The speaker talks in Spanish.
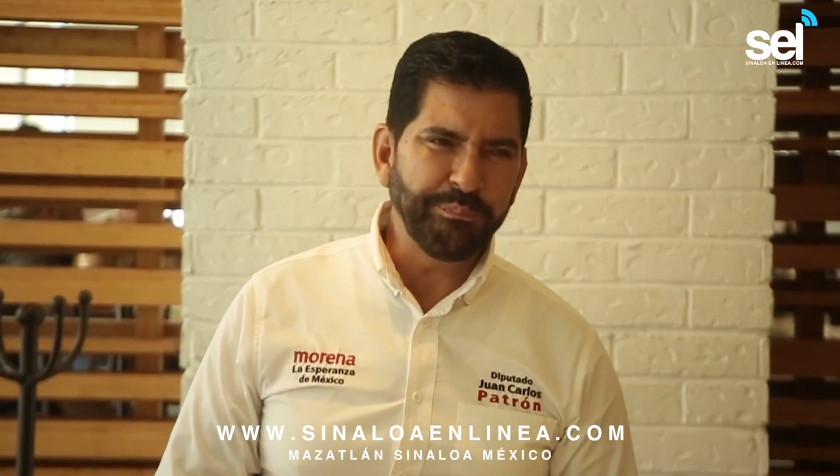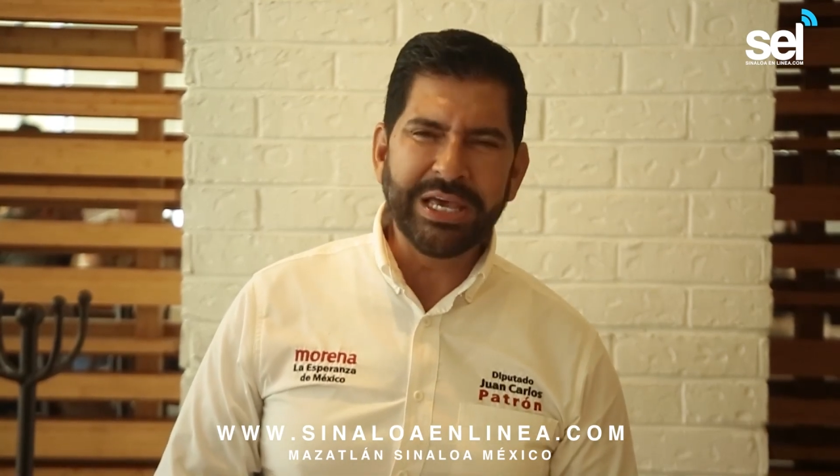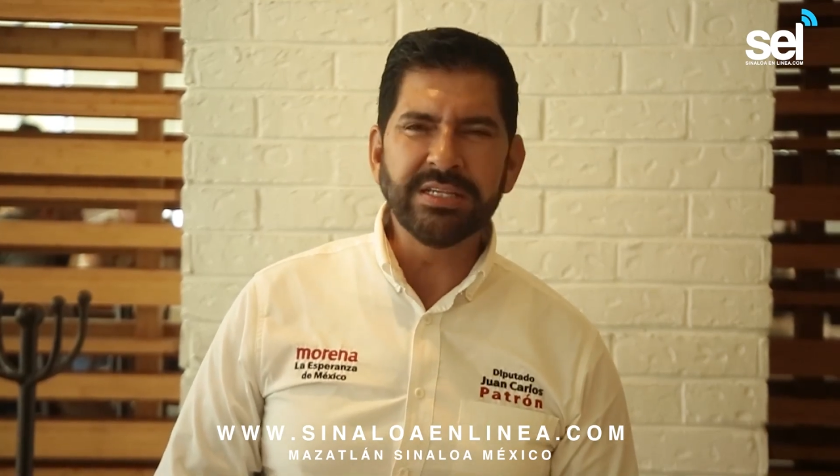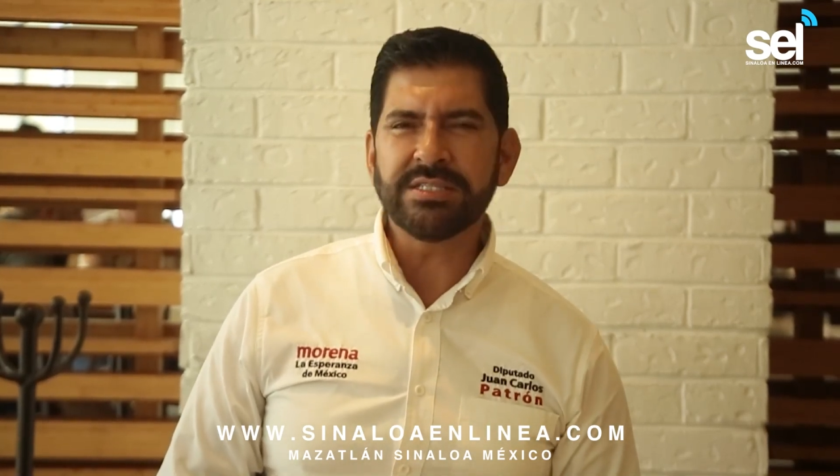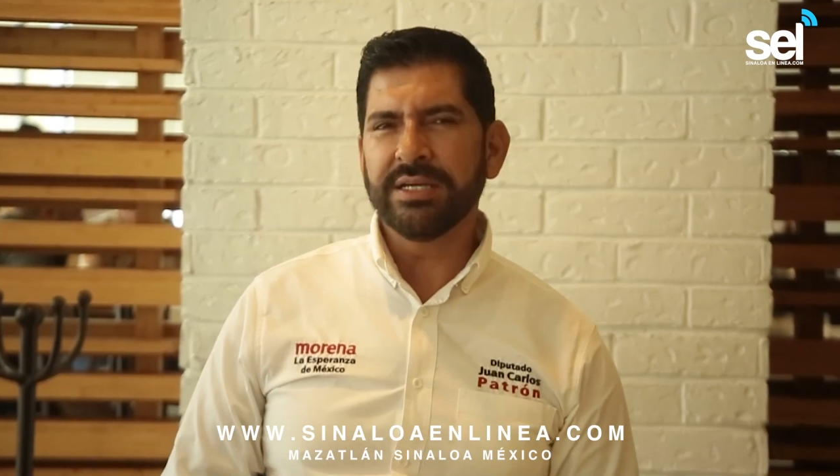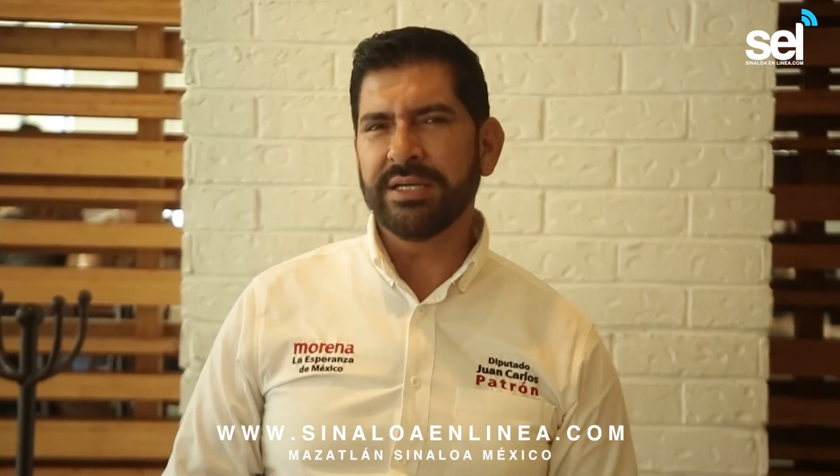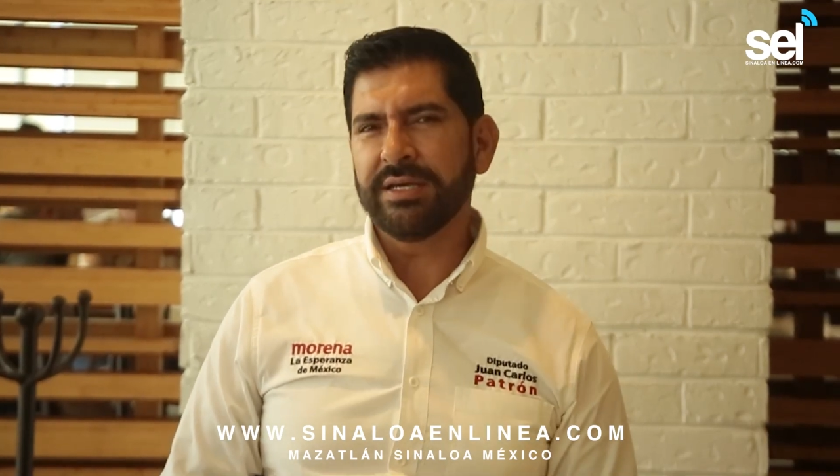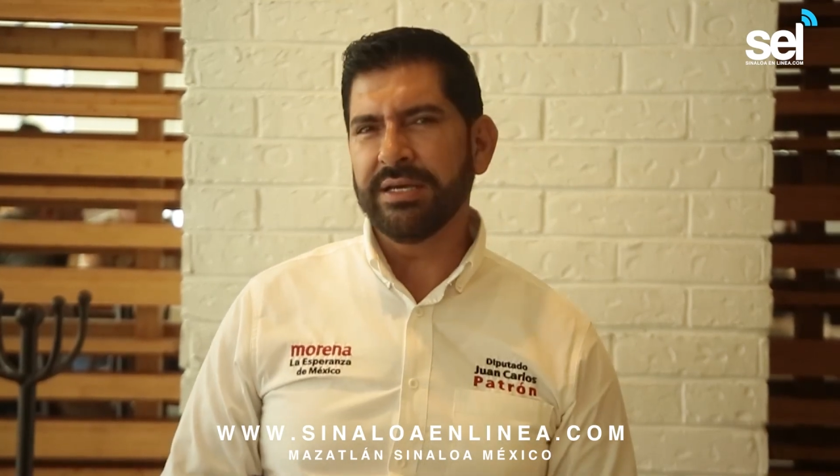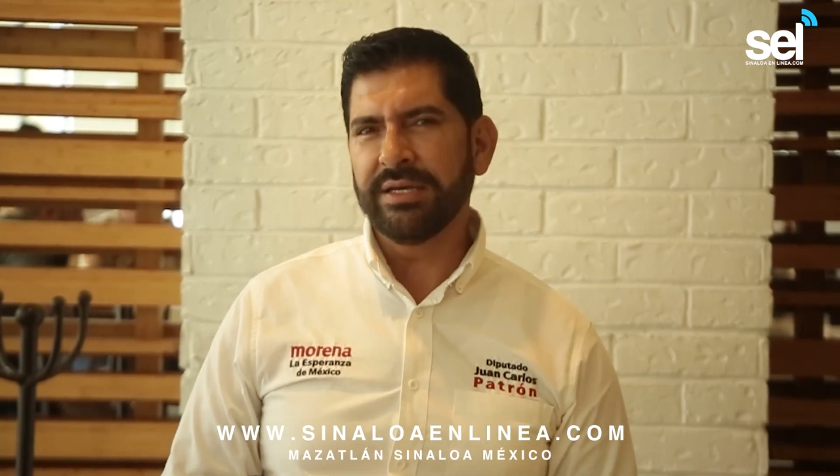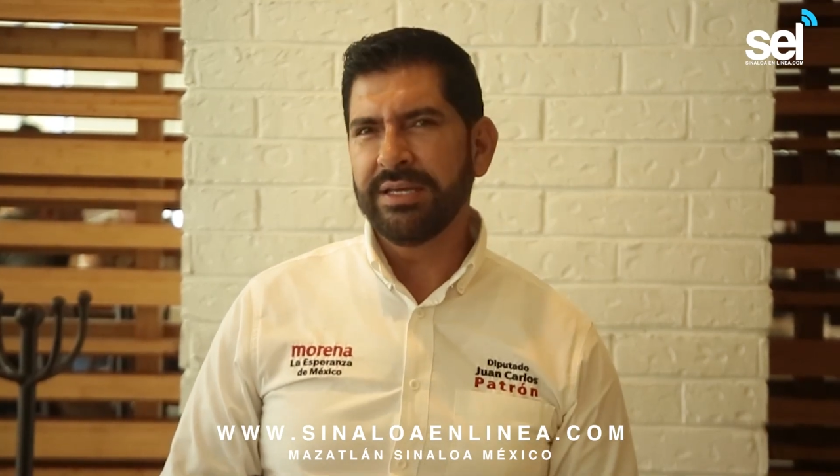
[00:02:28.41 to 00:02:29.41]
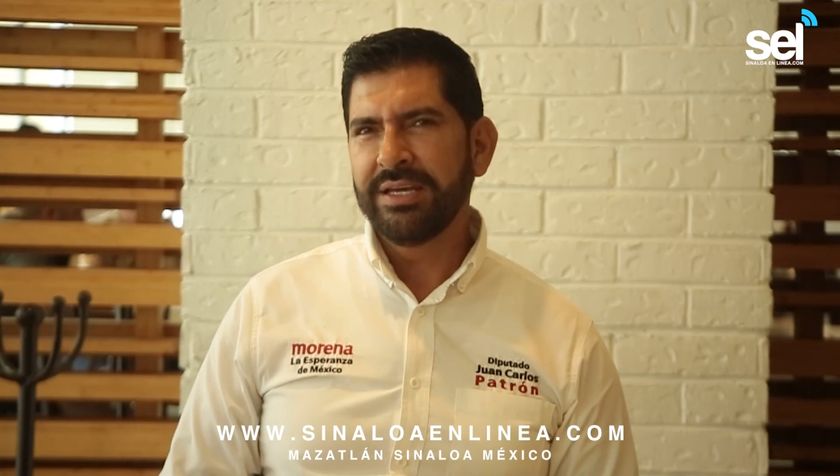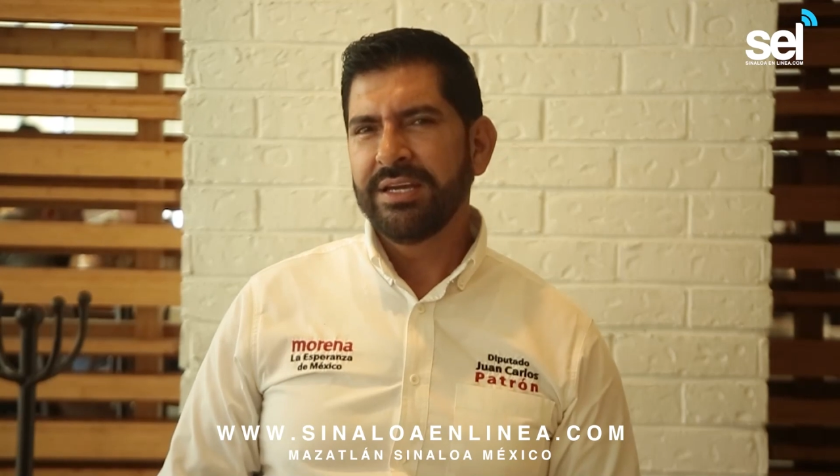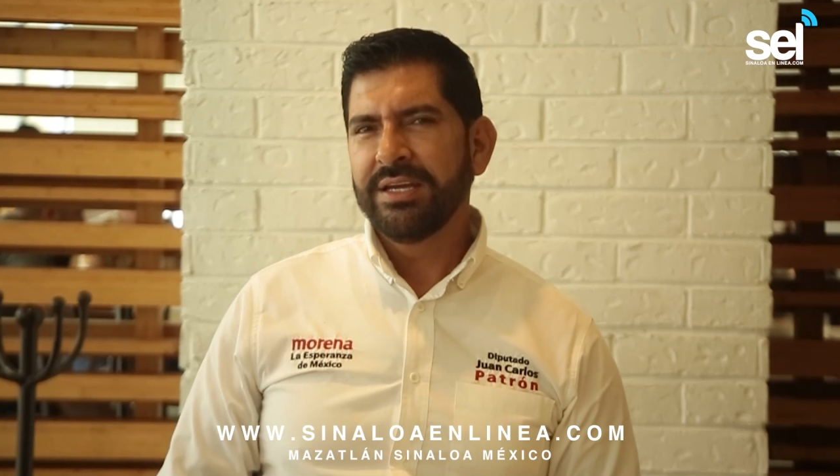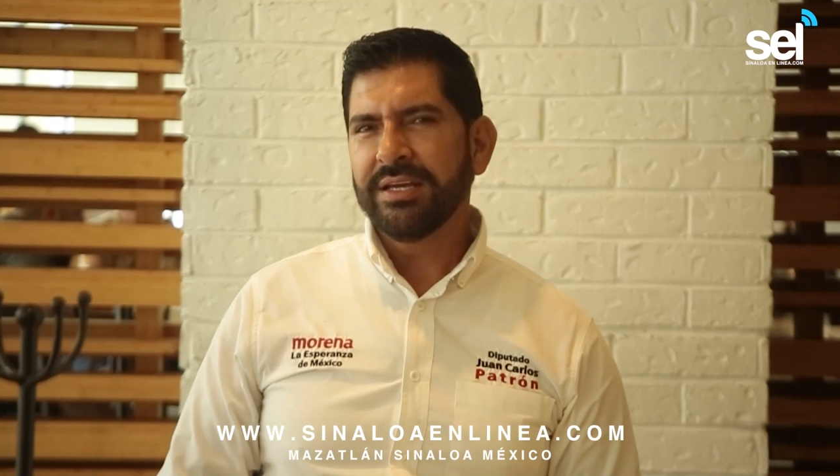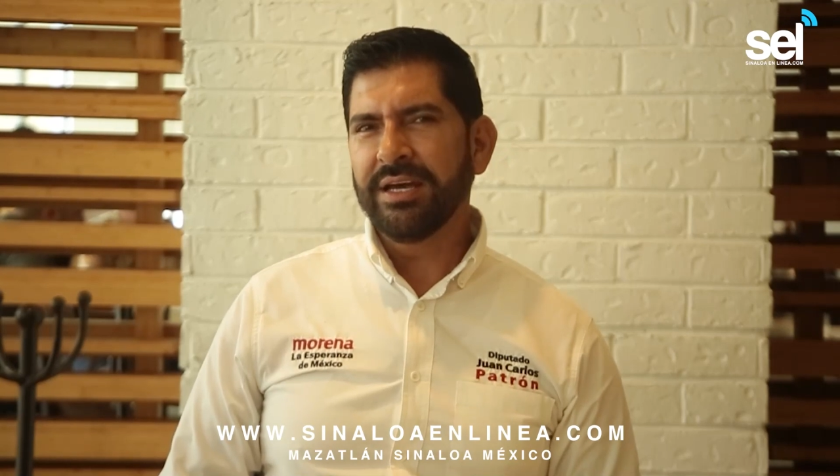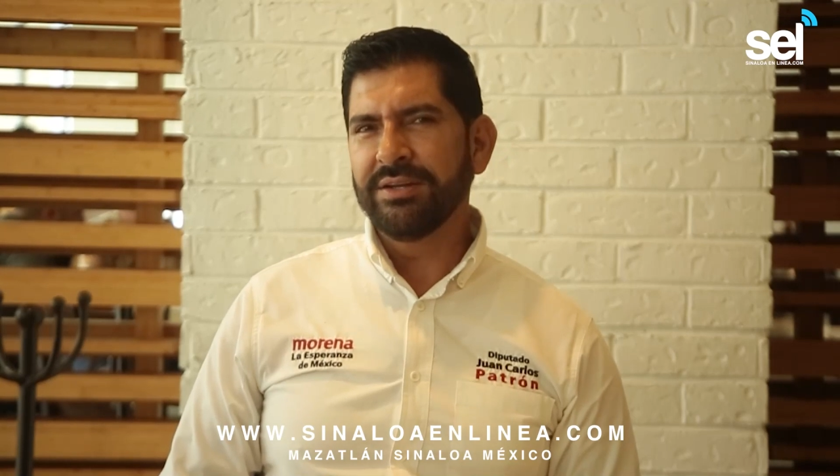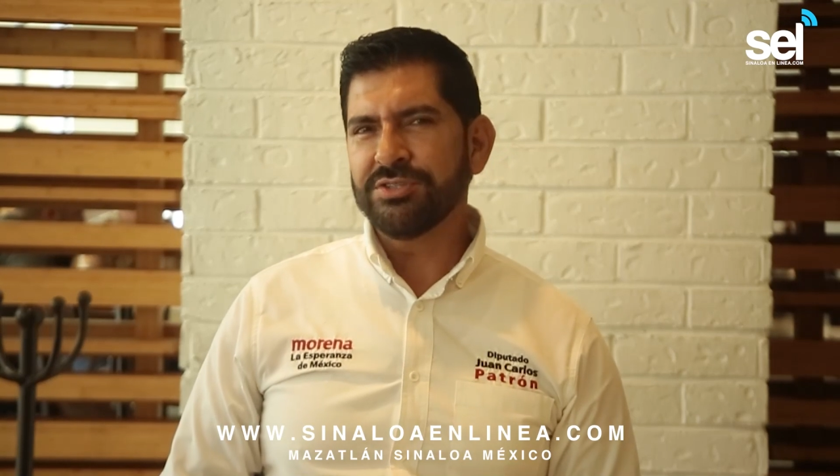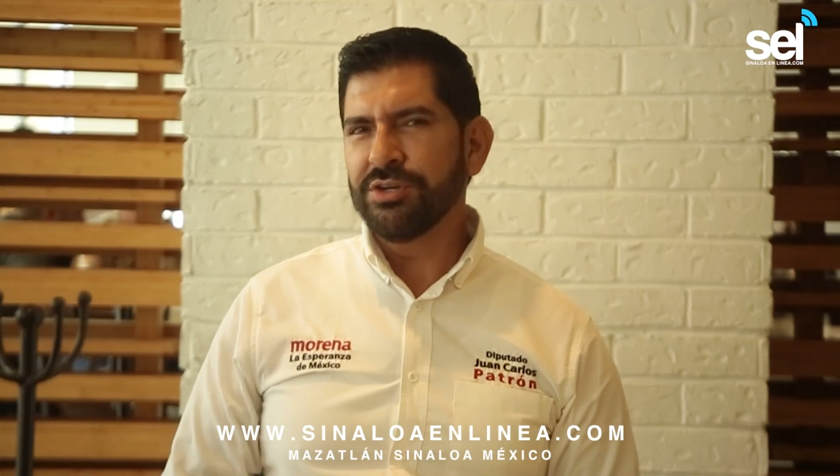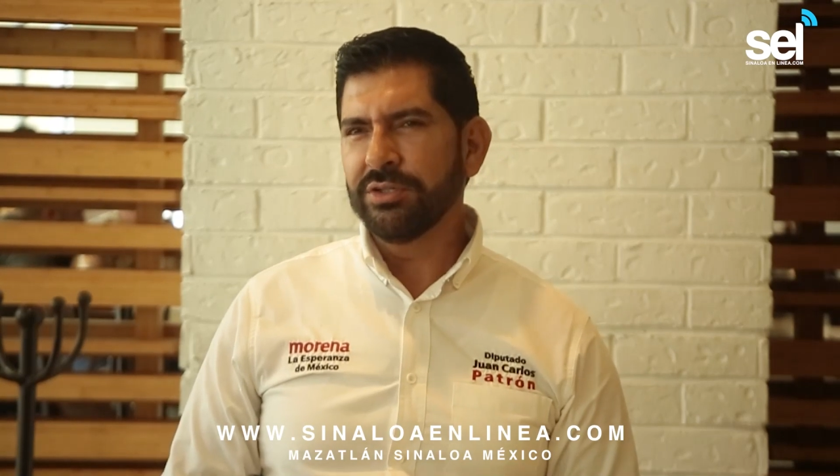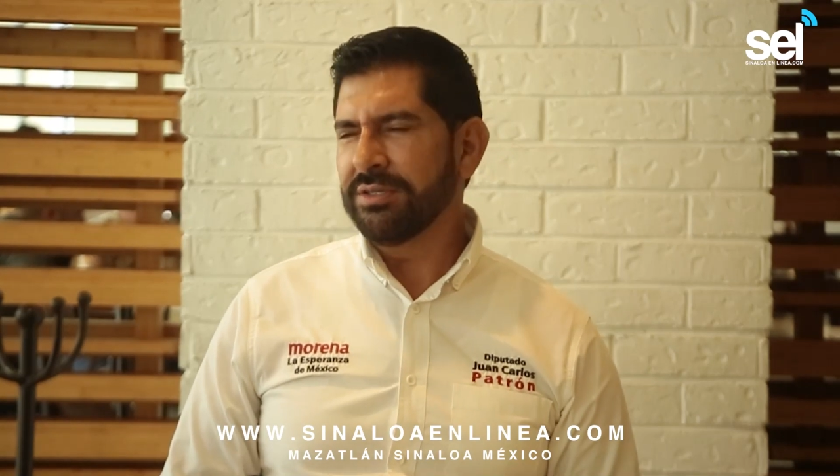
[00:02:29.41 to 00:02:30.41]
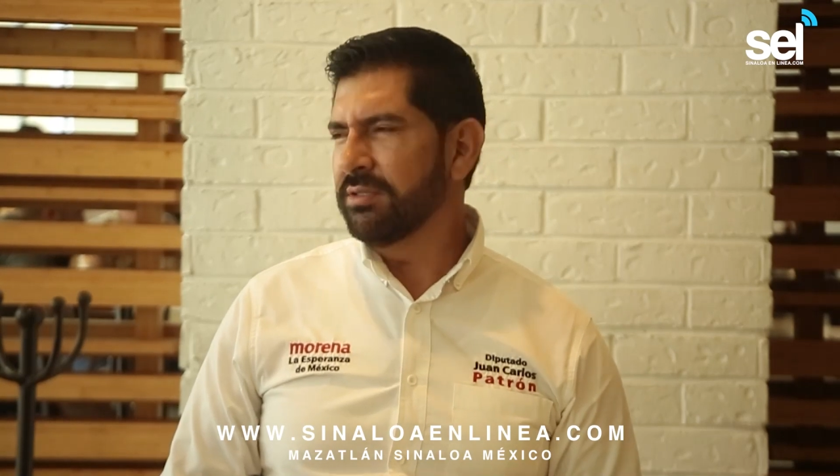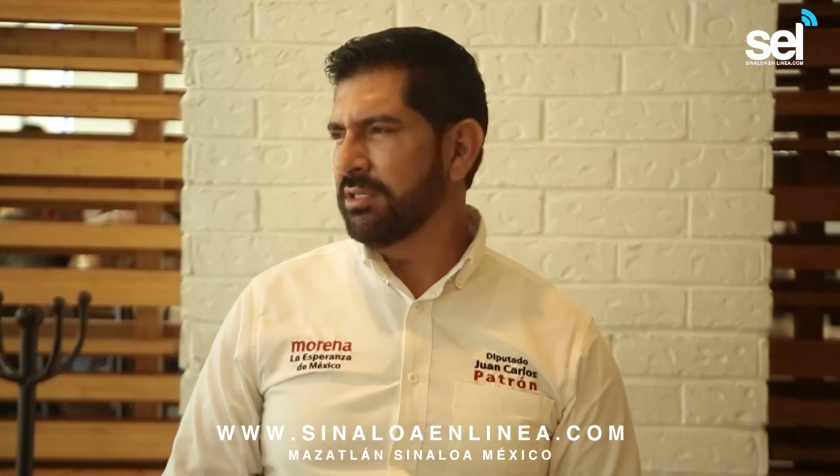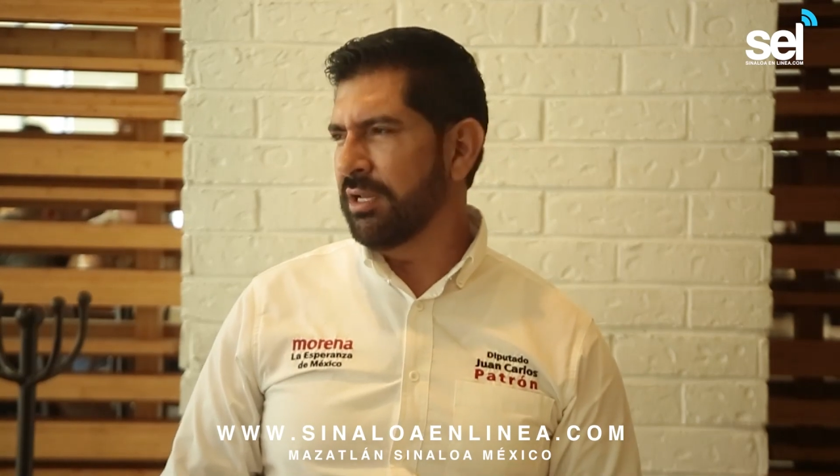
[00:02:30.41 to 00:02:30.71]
Piensan que, que a nosotros,